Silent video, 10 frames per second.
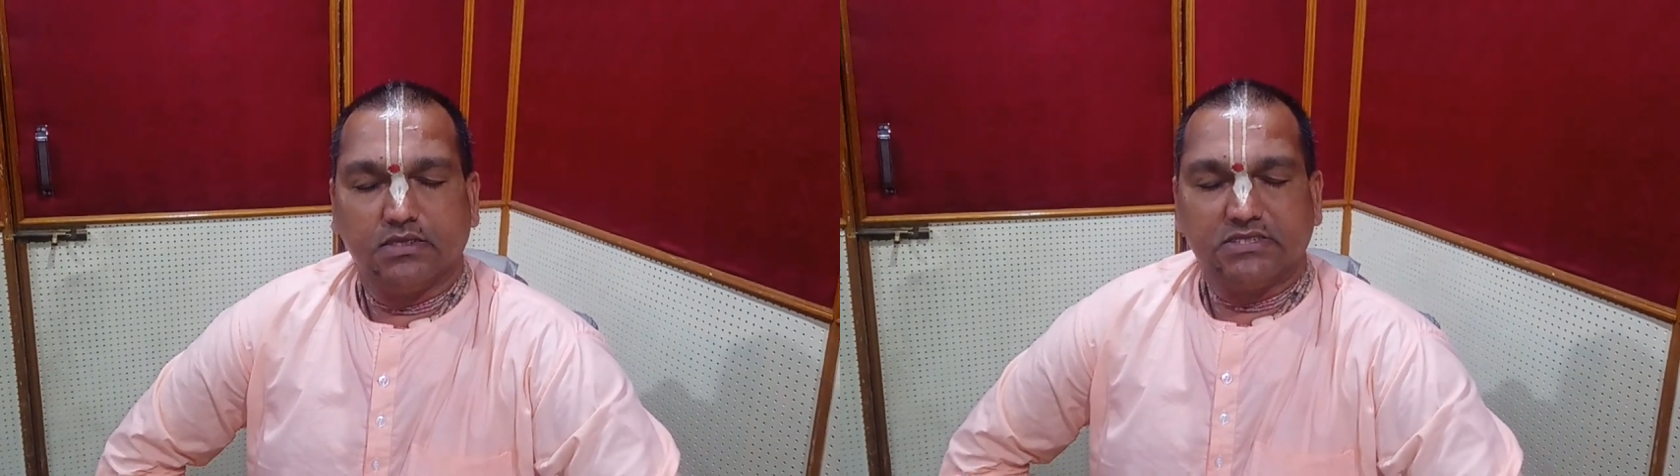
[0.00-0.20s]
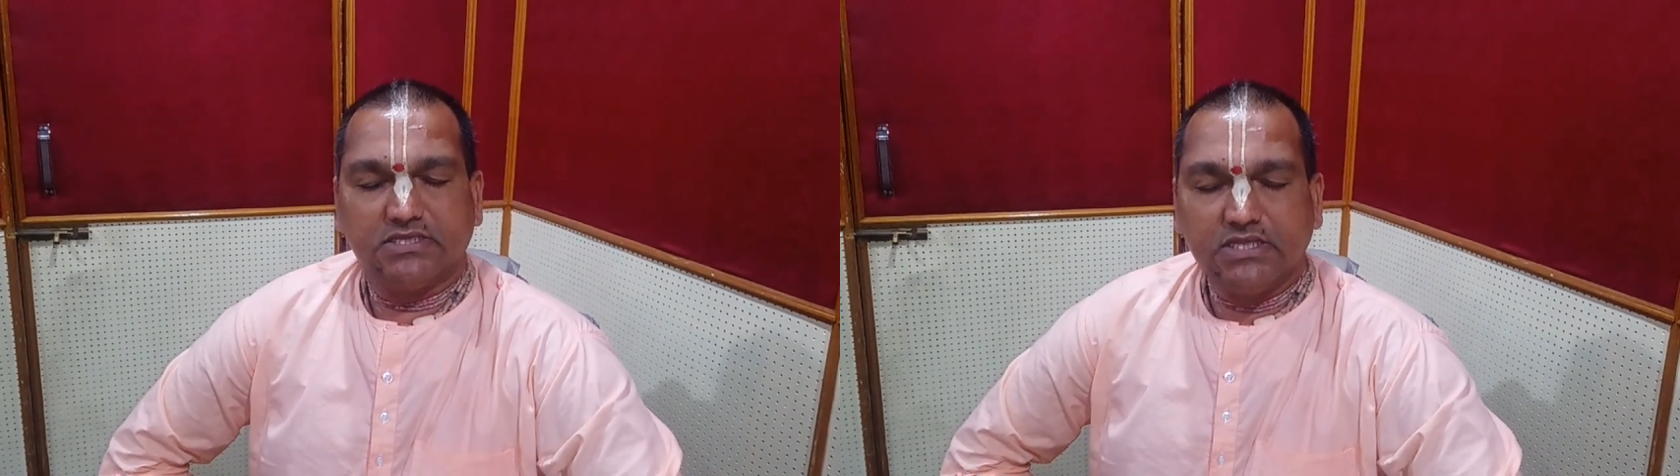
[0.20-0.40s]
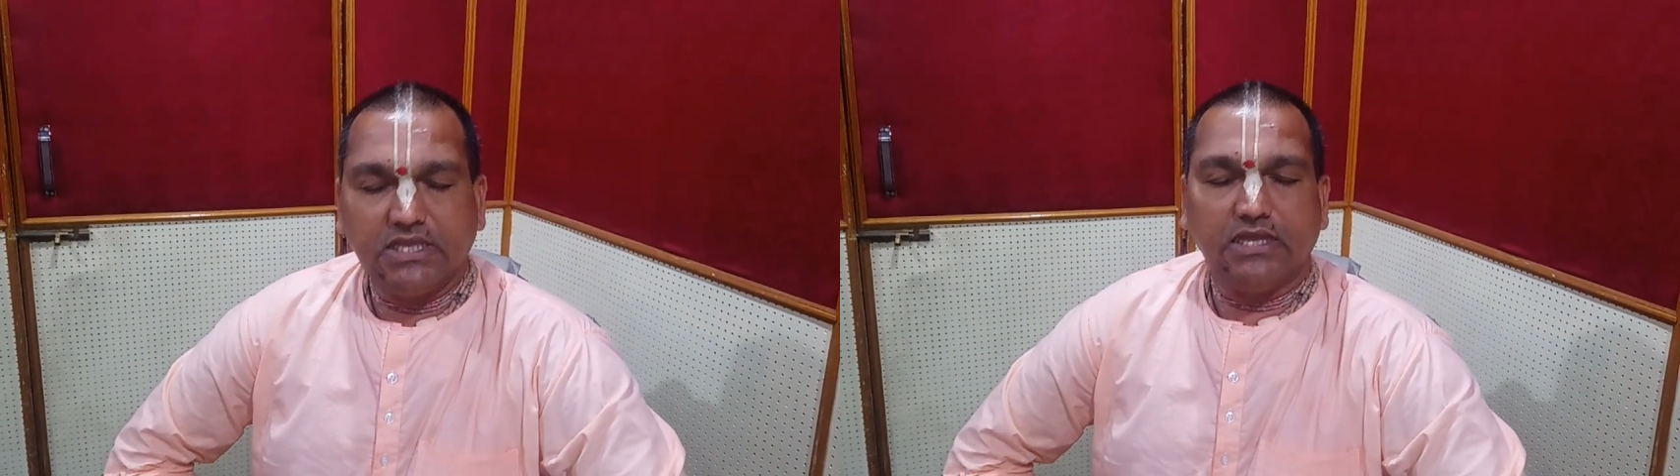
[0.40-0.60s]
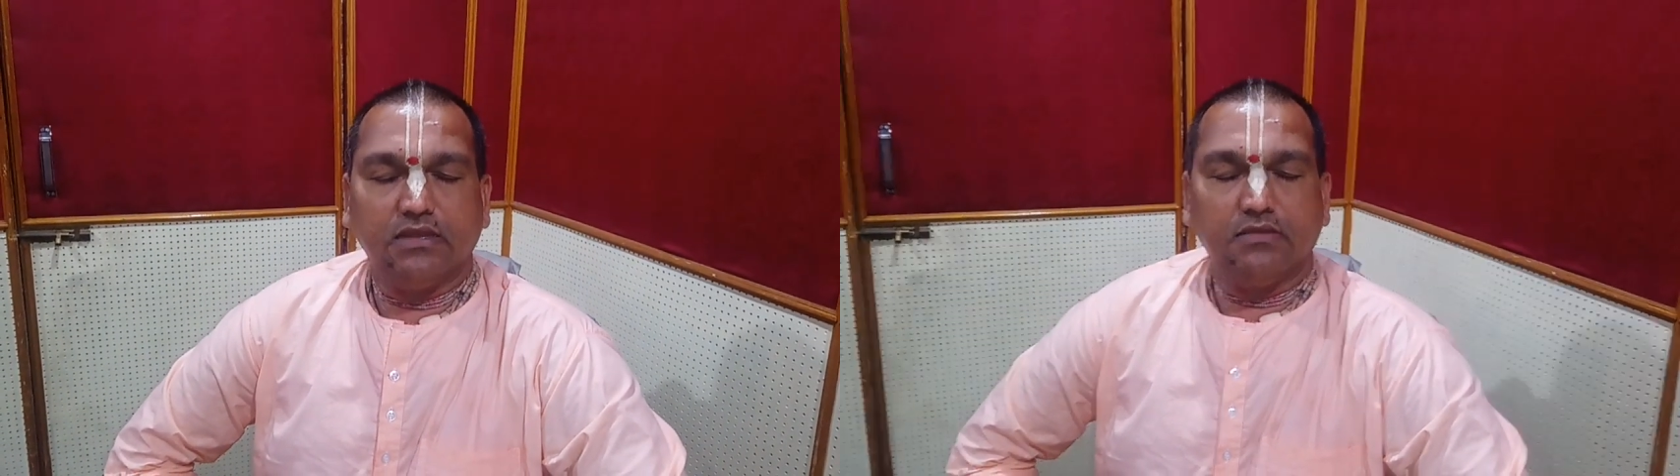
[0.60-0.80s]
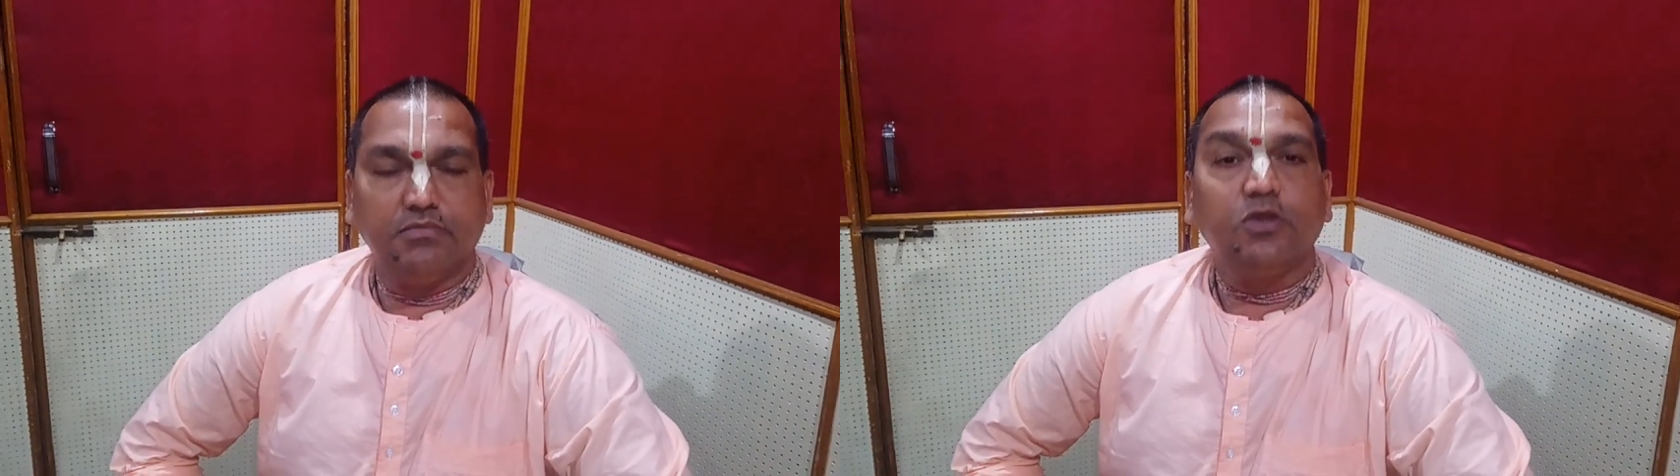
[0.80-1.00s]
స్థితి
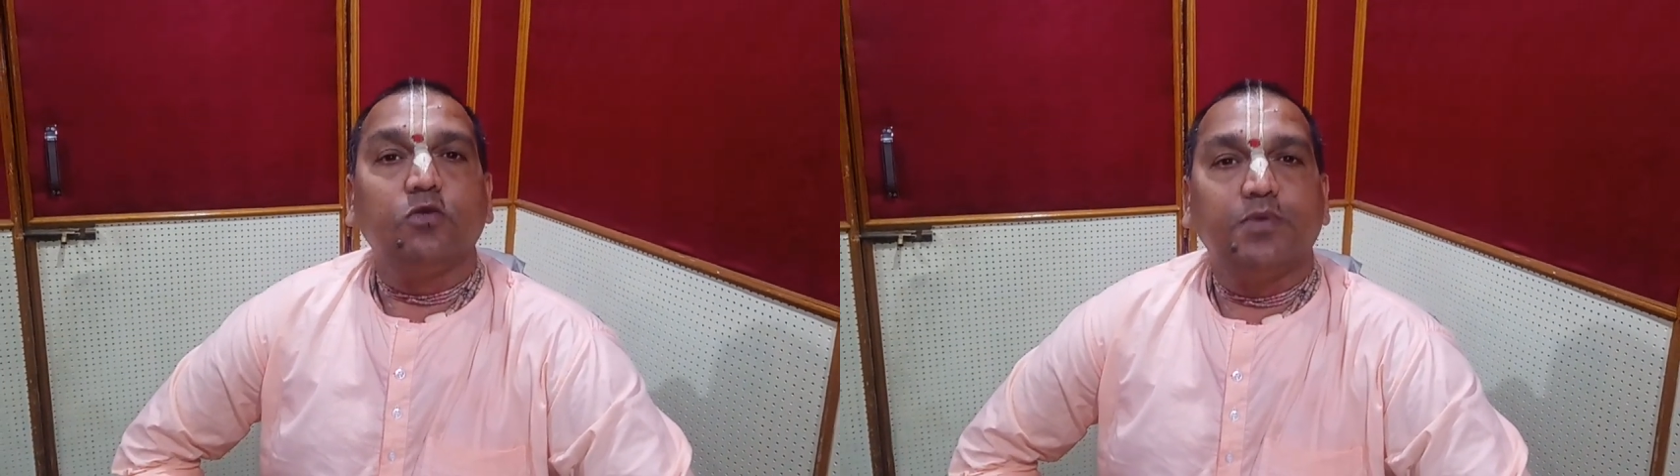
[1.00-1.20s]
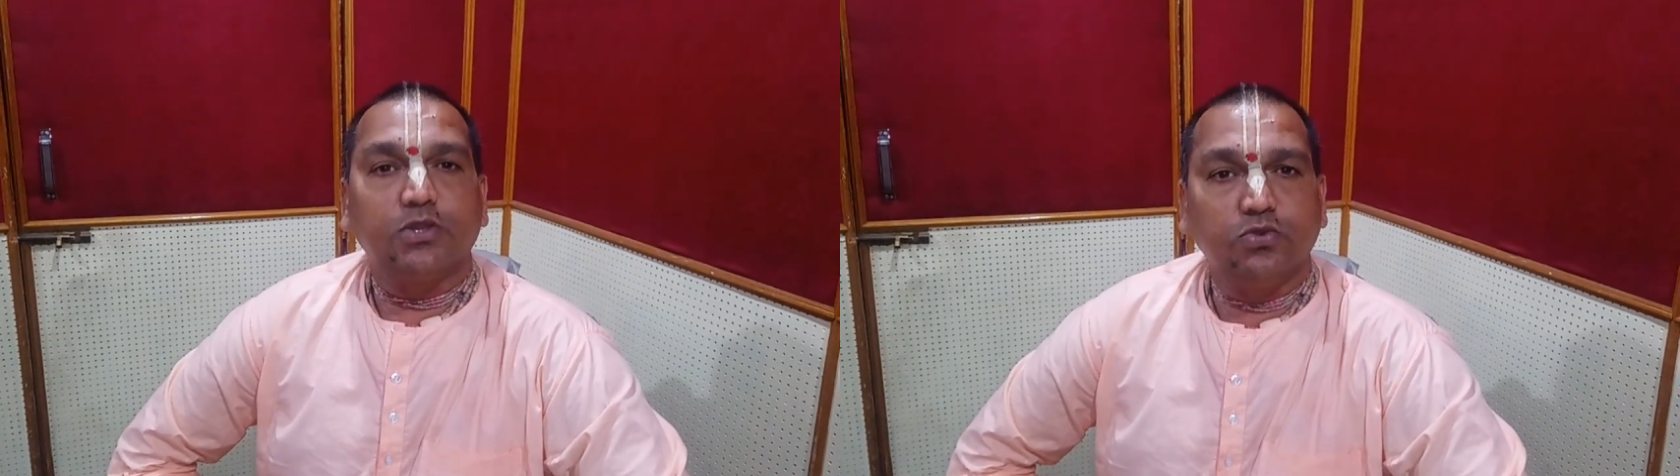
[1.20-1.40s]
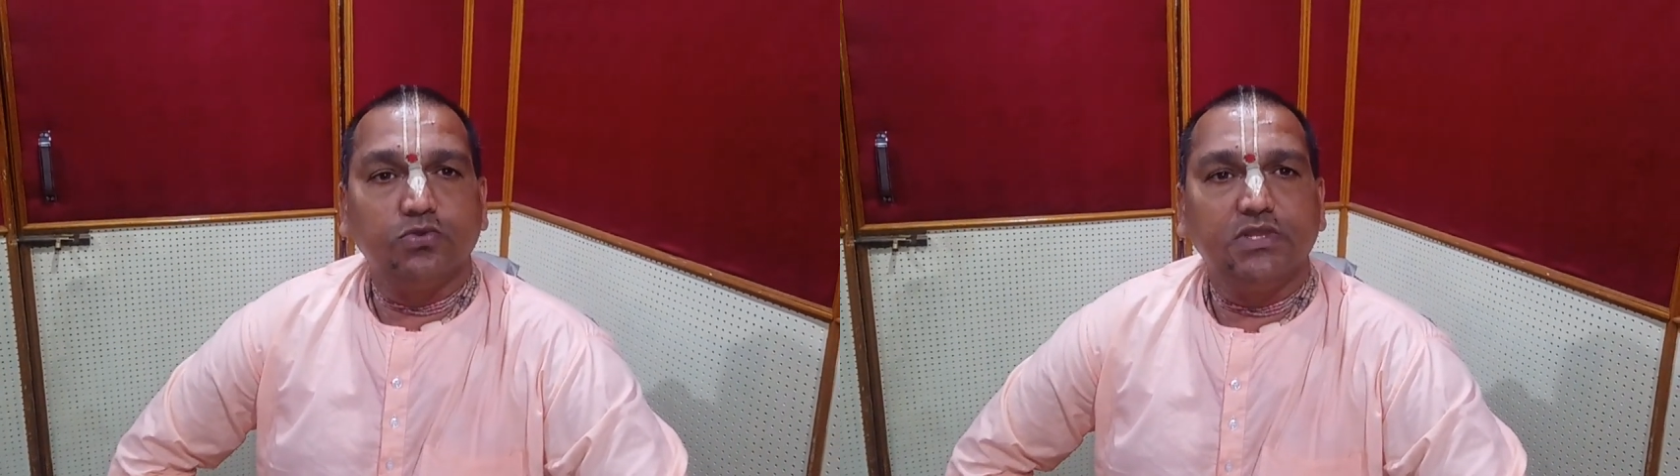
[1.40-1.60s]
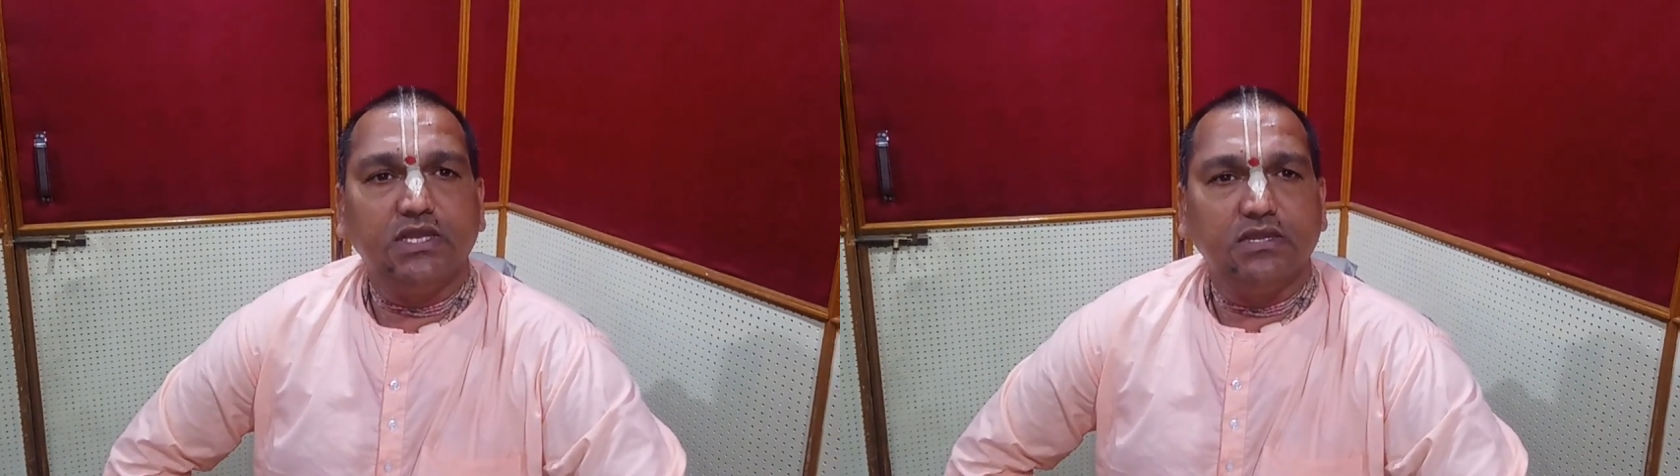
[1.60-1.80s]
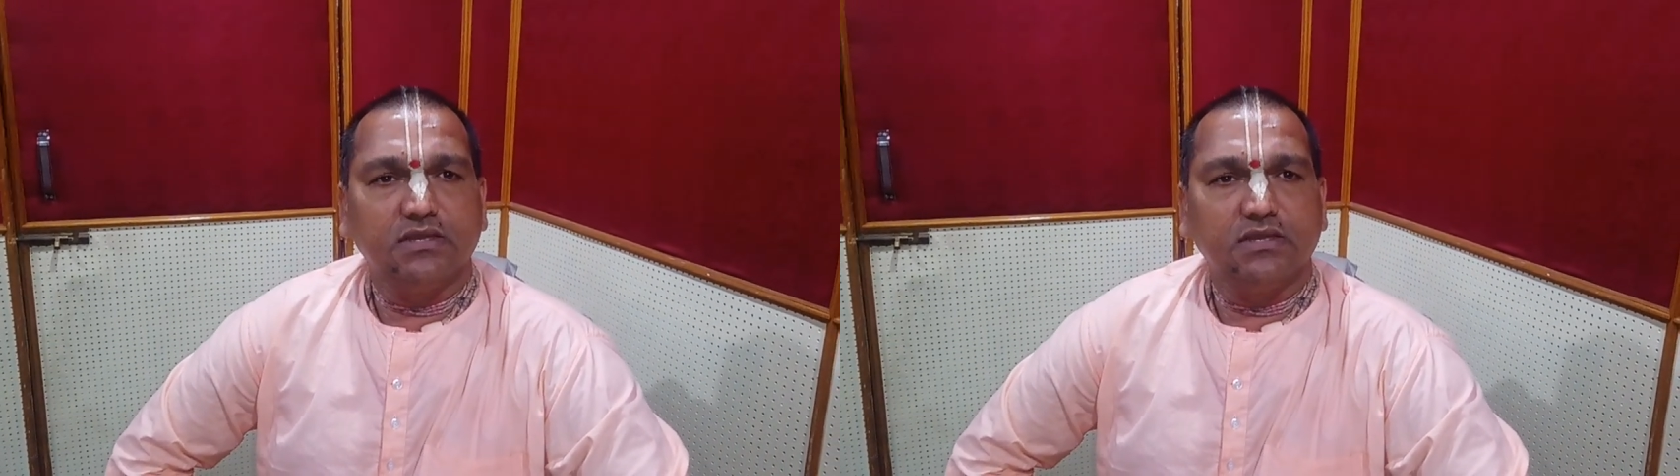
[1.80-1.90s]
మెరుగుపడుతుంది